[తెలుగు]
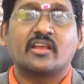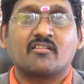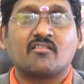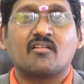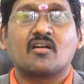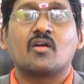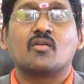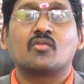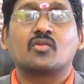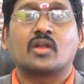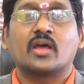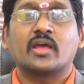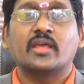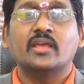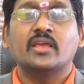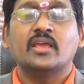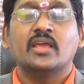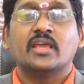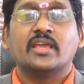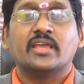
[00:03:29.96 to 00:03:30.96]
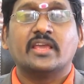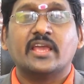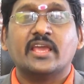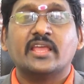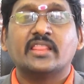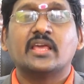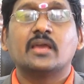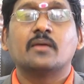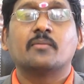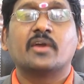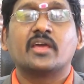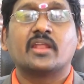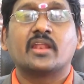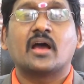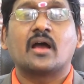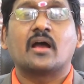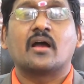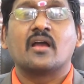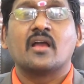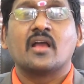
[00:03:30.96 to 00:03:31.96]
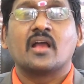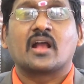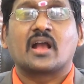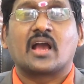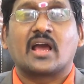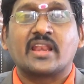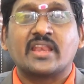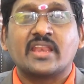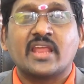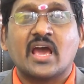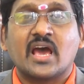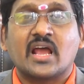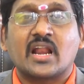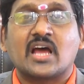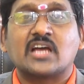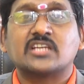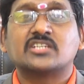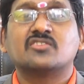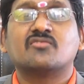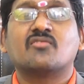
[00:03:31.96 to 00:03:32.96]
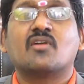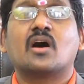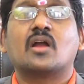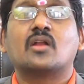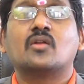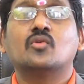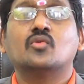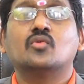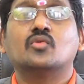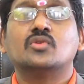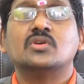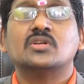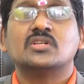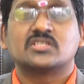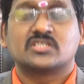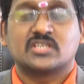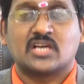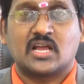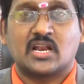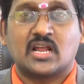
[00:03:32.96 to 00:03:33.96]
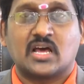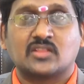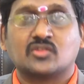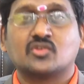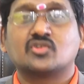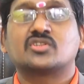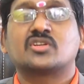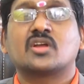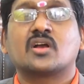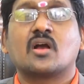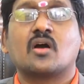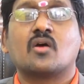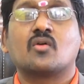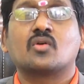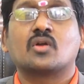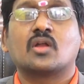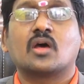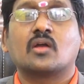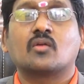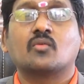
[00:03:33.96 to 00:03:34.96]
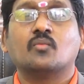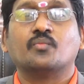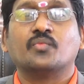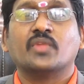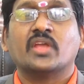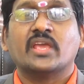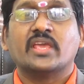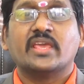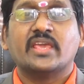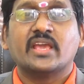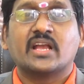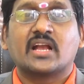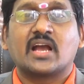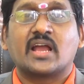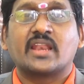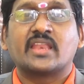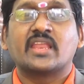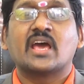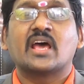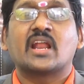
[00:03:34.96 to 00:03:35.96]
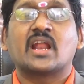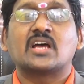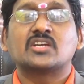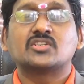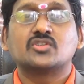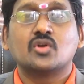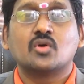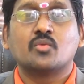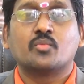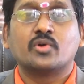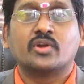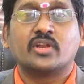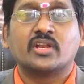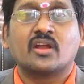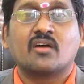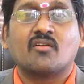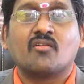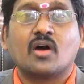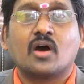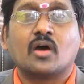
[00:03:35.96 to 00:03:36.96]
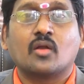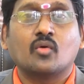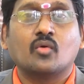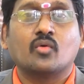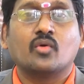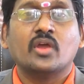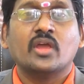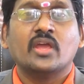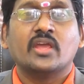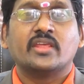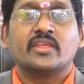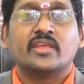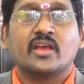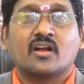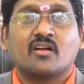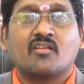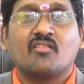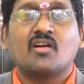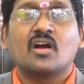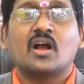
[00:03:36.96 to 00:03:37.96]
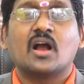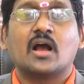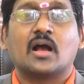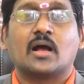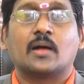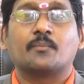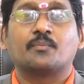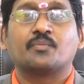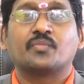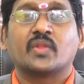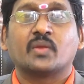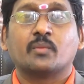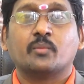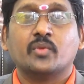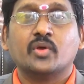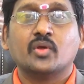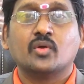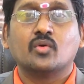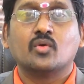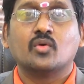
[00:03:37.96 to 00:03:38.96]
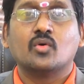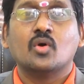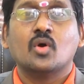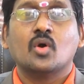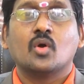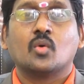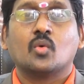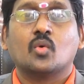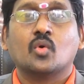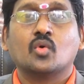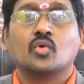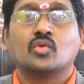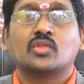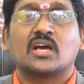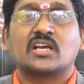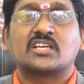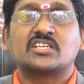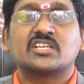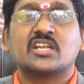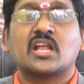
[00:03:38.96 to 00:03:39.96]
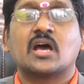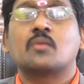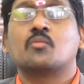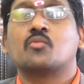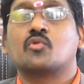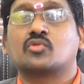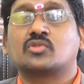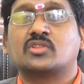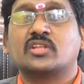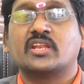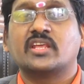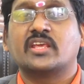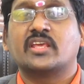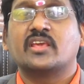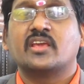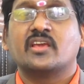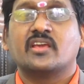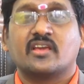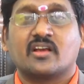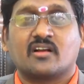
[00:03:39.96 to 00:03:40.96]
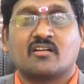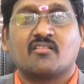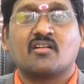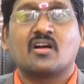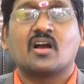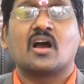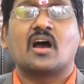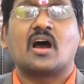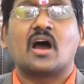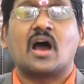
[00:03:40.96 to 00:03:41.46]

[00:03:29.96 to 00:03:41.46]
ఎక్కువగా ఉంటాయి ఏదేమైనా కన్యారాశి వాళ్ళు చాలా అదృష్టంగా ఉంటారు ఈ కన్యారాశిలో పుట్టిన వారు ఎక్కువగా మీరు గురు దక్షిణామూర్తిని ఎక్కువగా